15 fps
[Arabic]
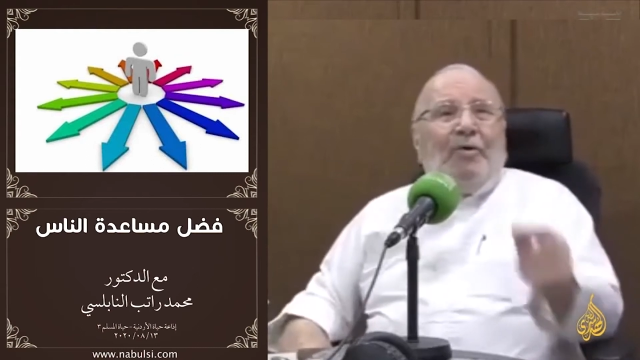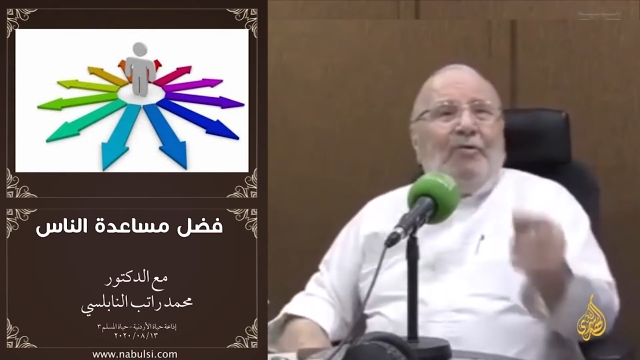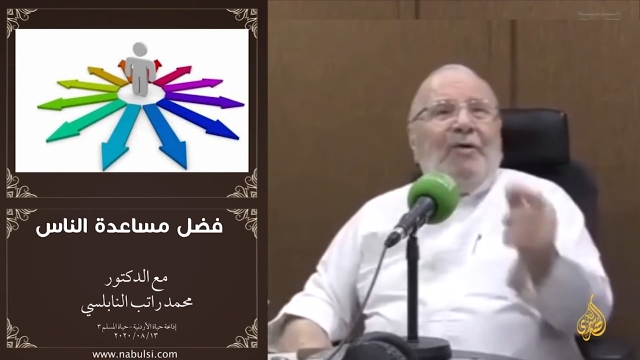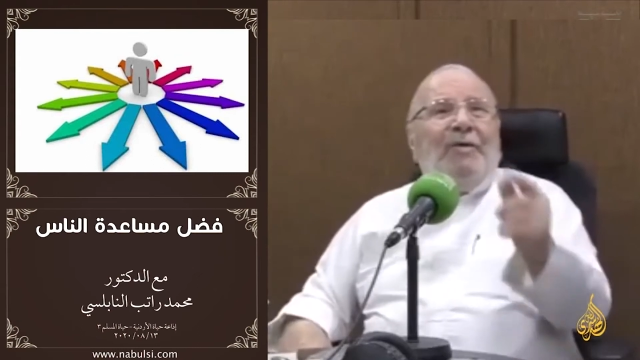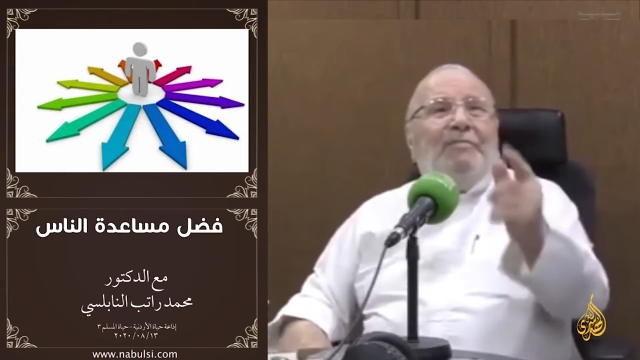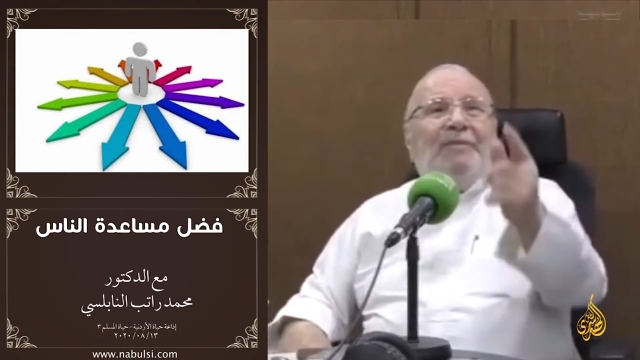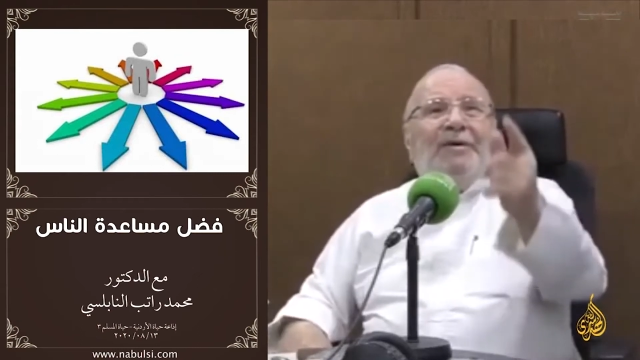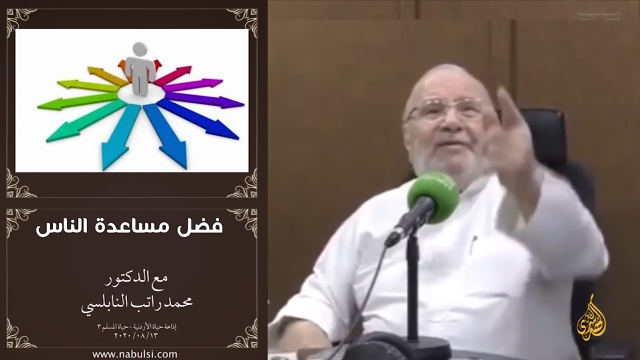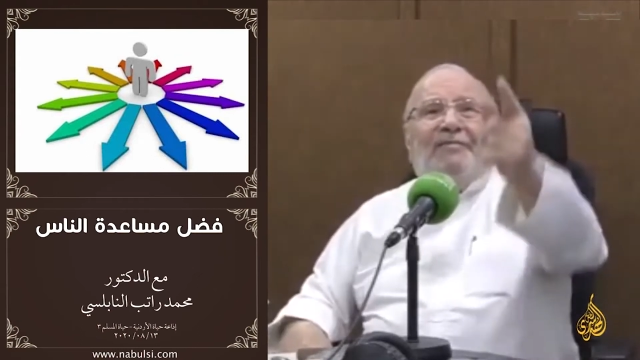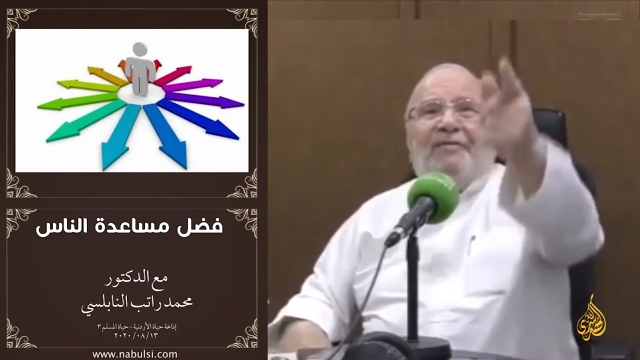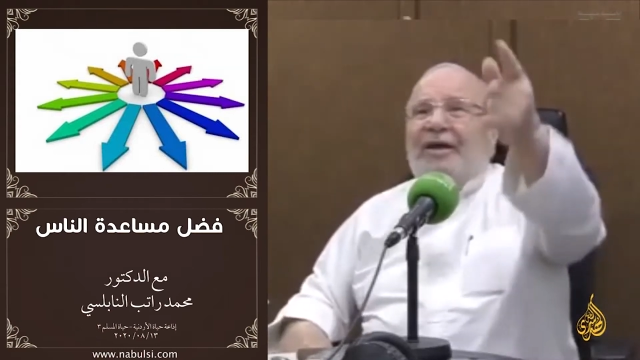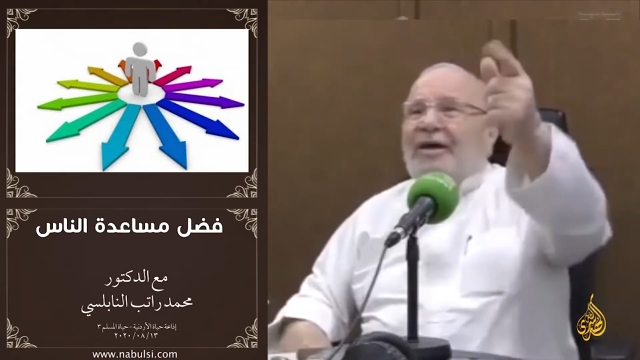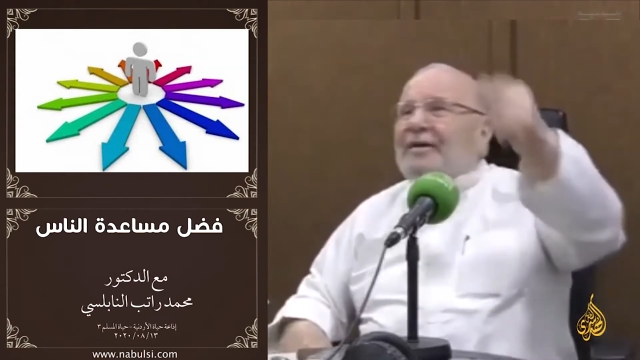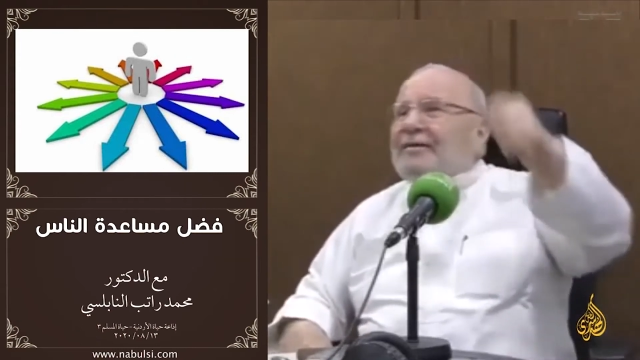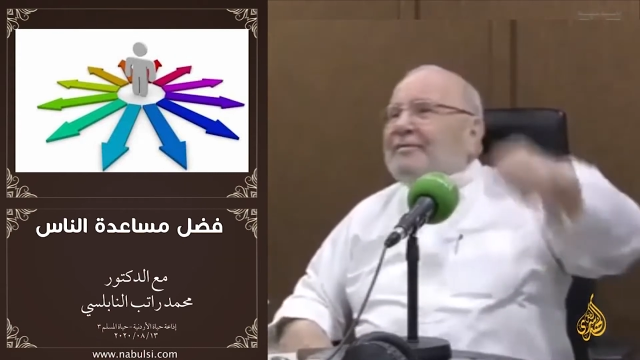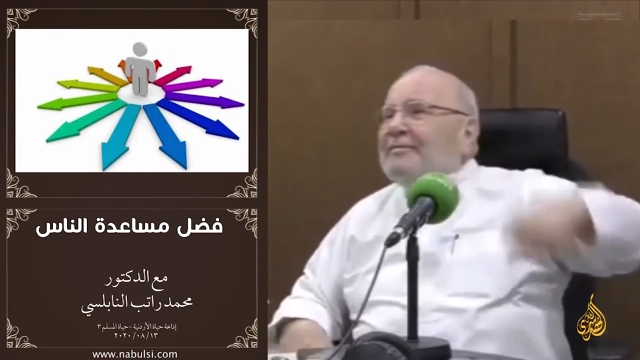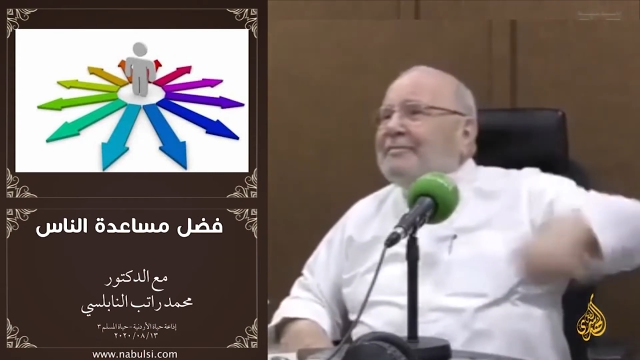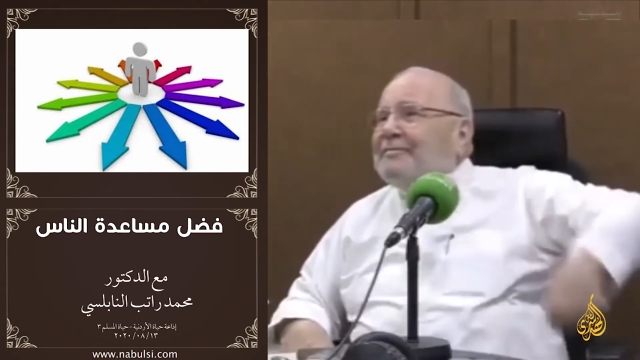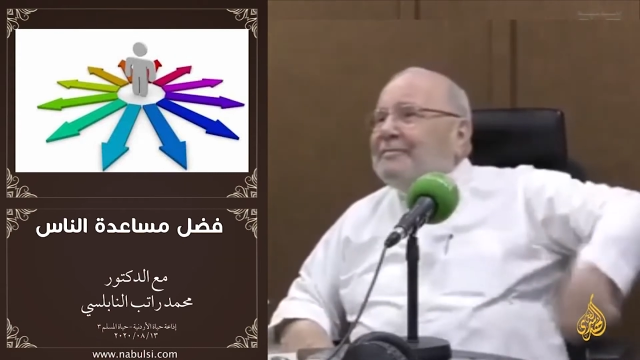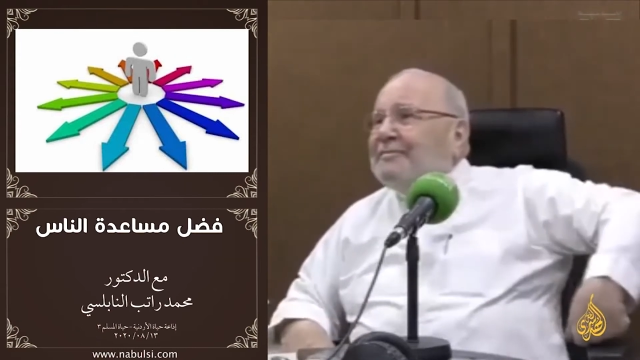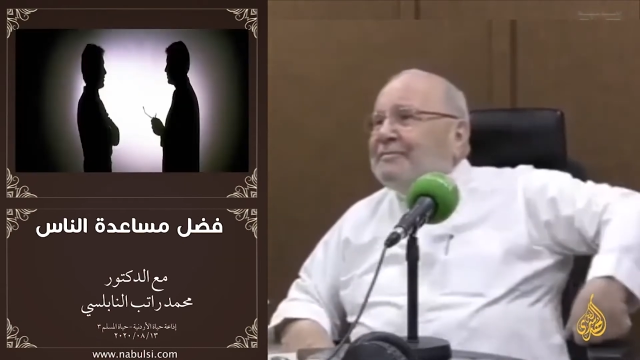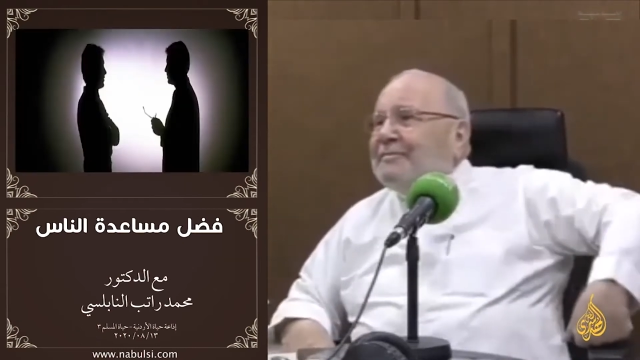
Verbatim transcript: قال لك وين بيت فلان